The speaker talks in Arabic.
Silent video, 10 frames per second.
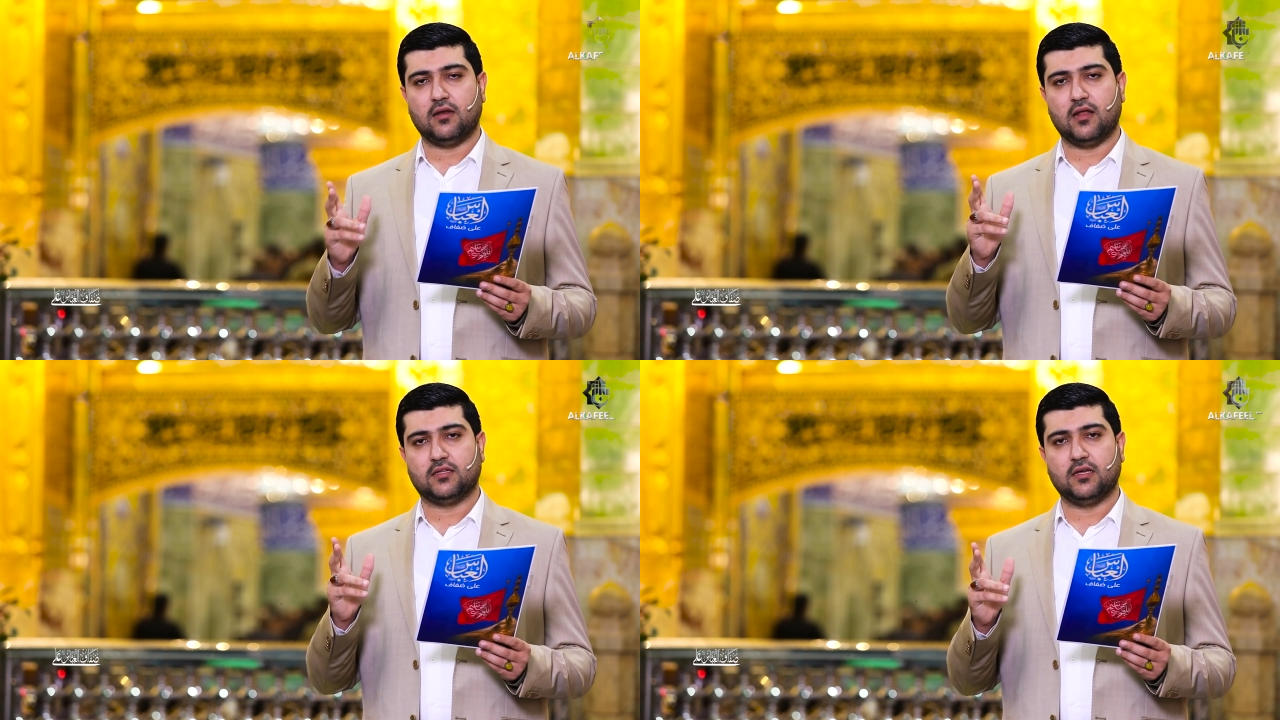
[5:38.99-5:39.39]

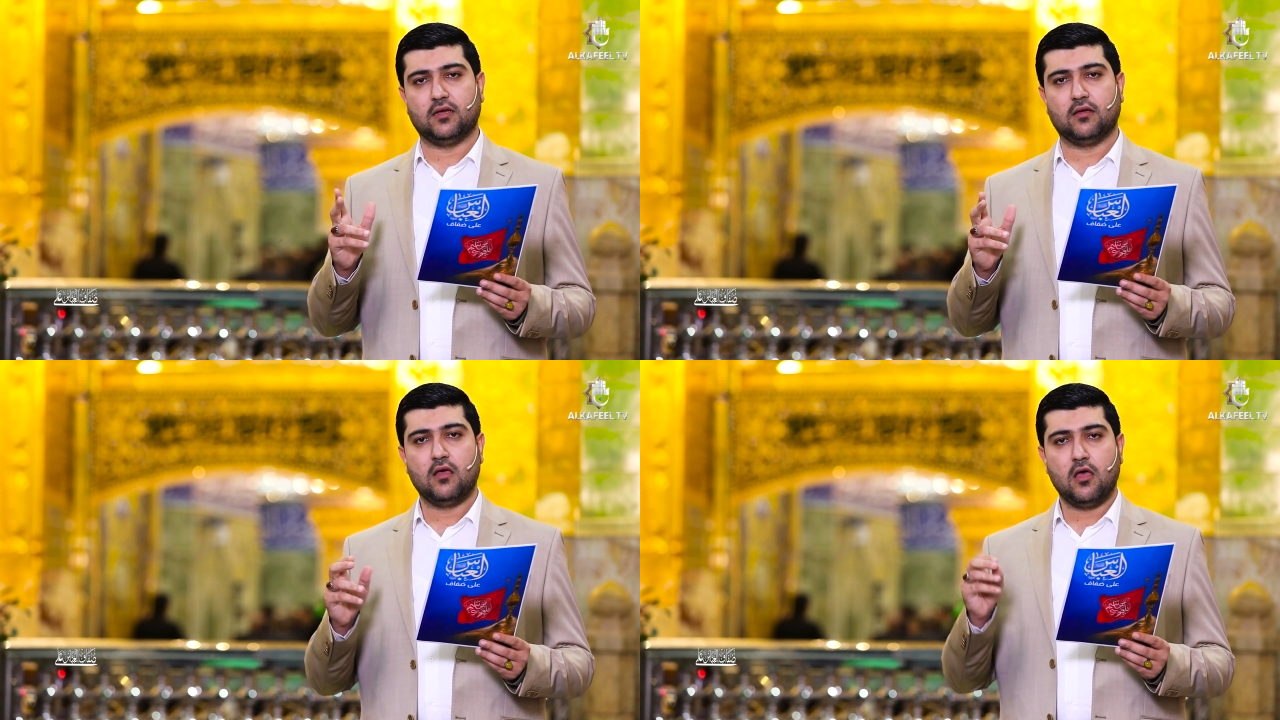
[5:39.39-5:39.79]

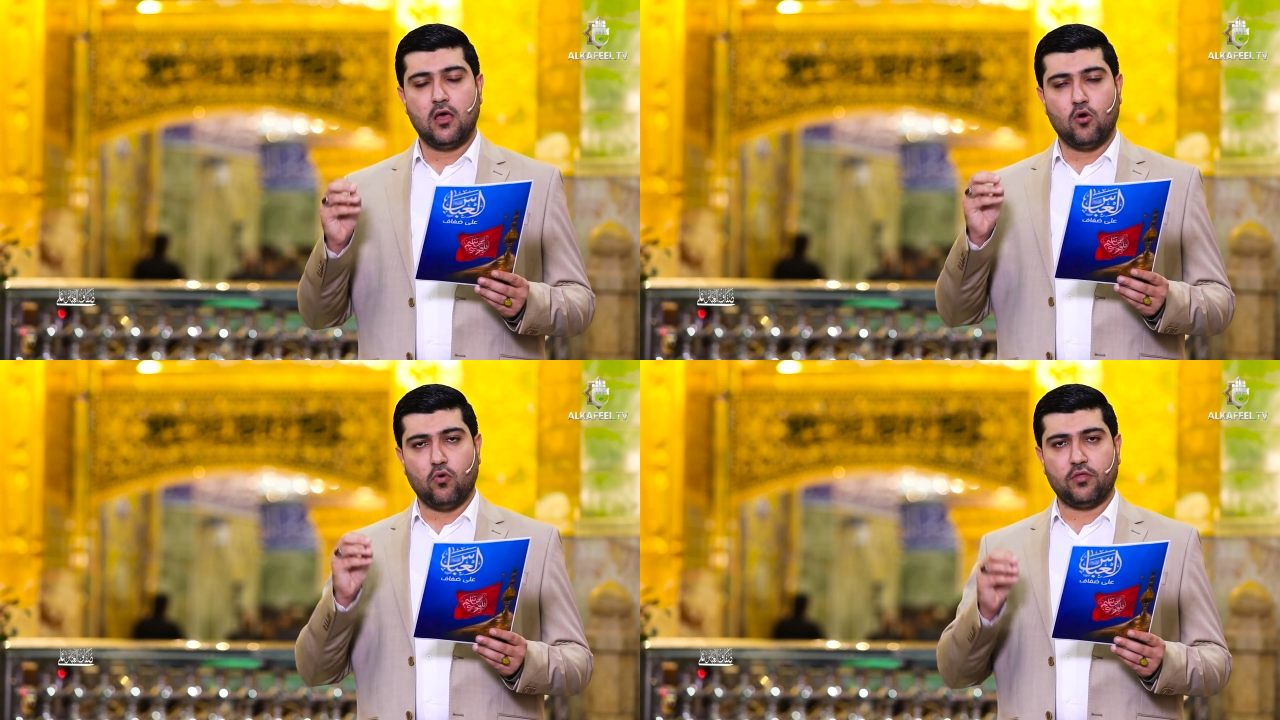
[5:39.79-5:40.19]
التي
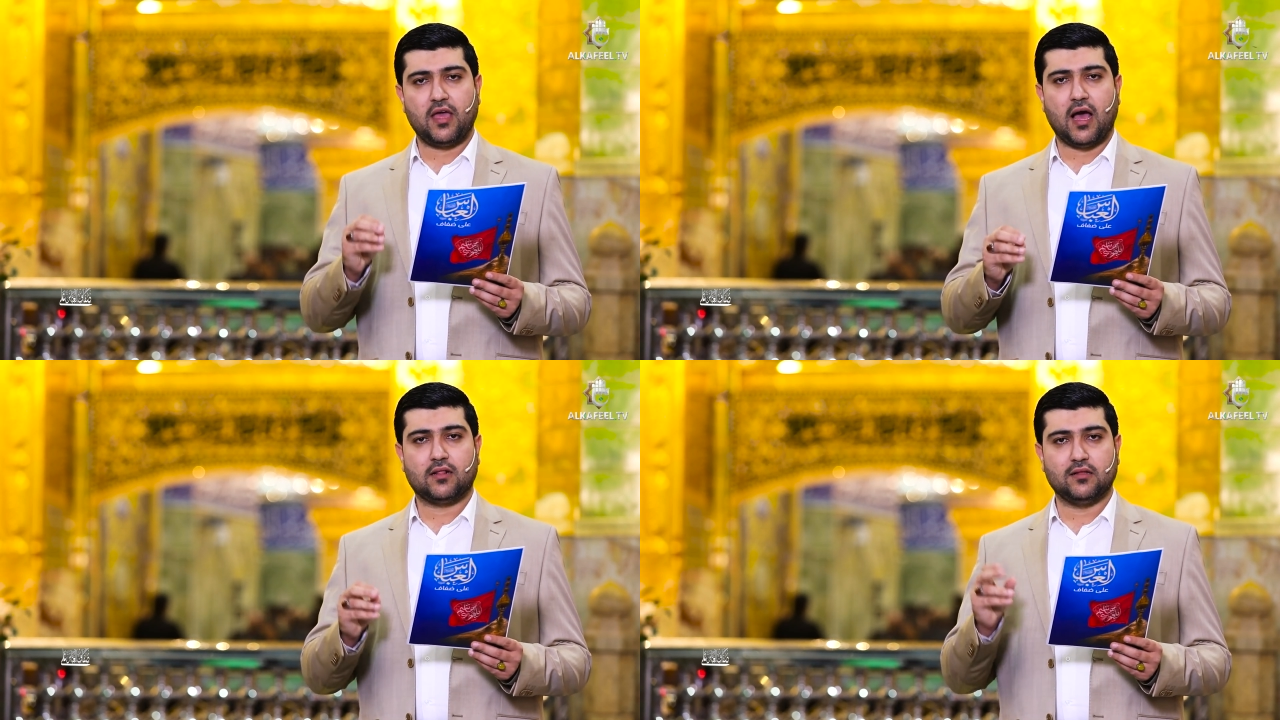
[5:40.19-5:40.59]

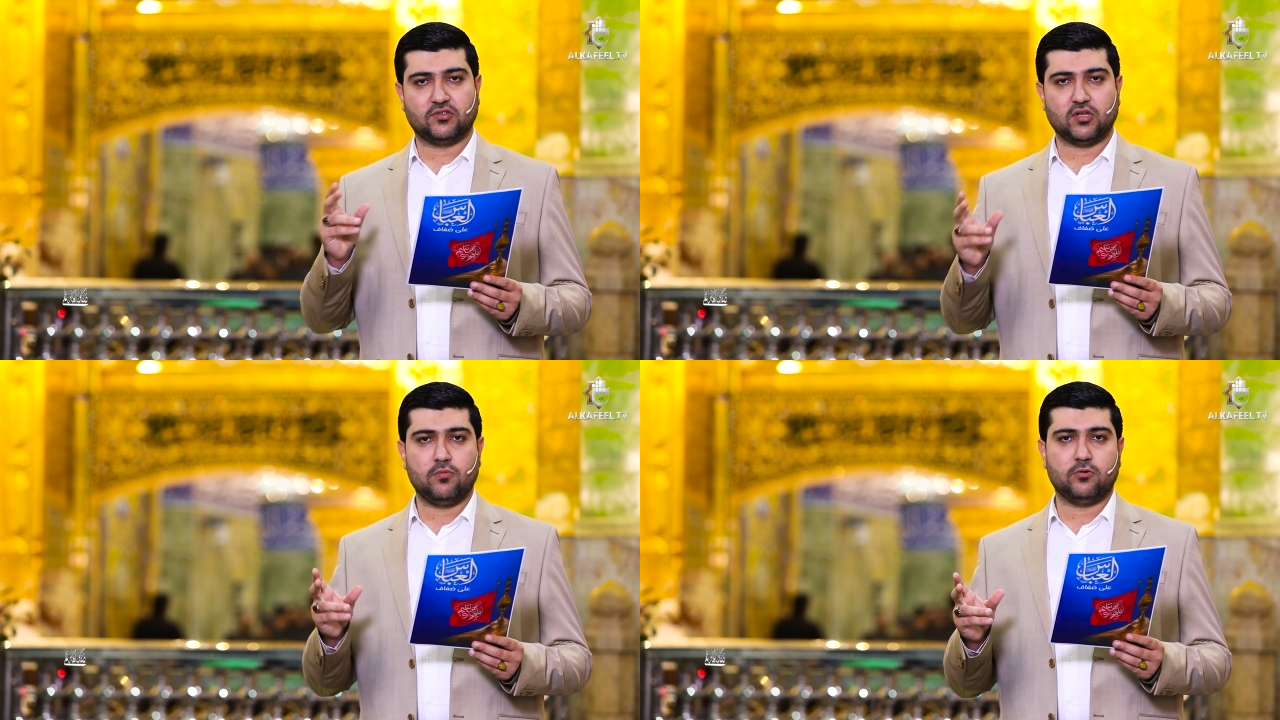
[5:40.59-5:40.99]
وضعت
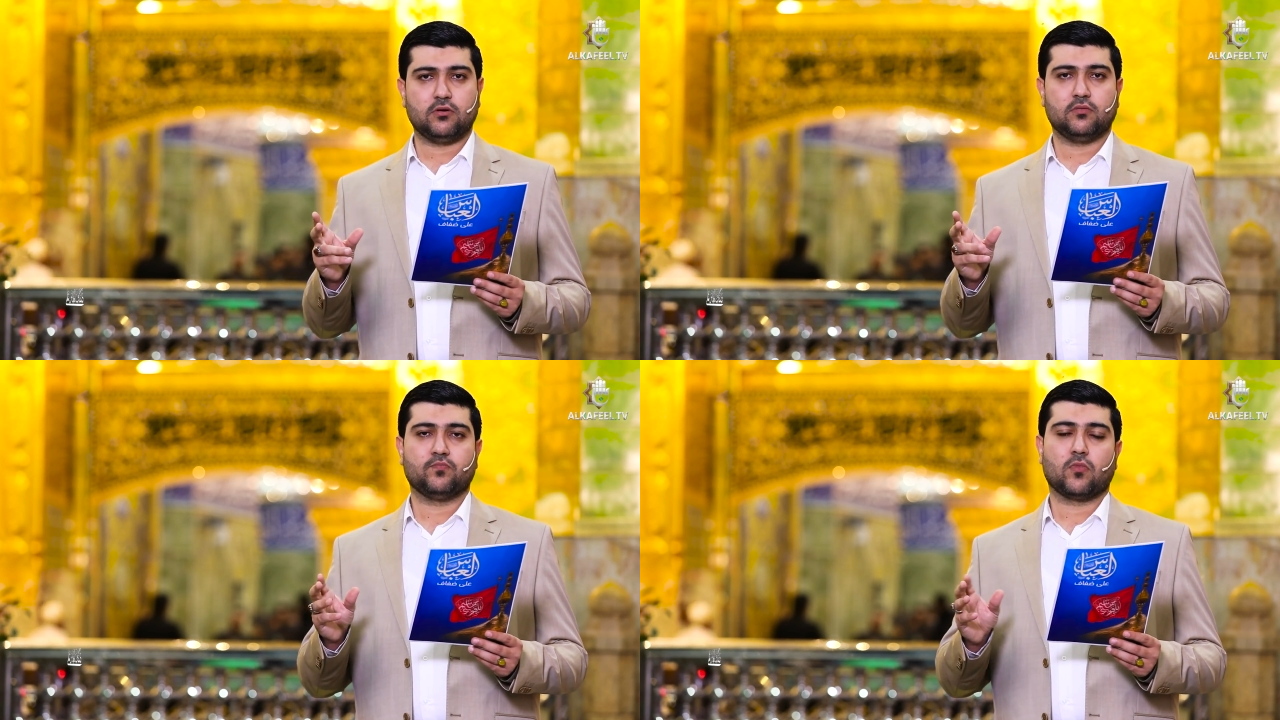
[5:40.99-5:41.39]
للصبر